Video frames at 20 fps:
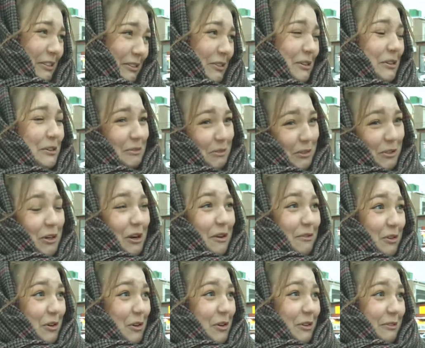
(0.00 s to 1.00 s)
но все
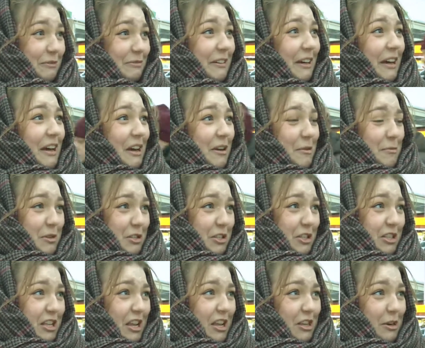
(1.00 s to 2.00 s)
равно
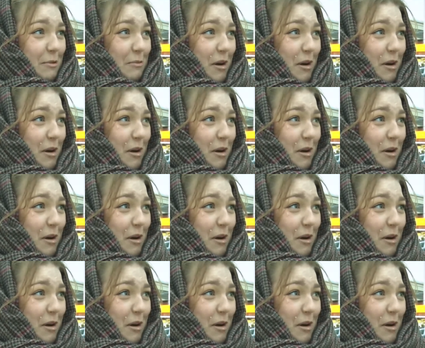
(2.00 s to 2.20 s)
впечатлений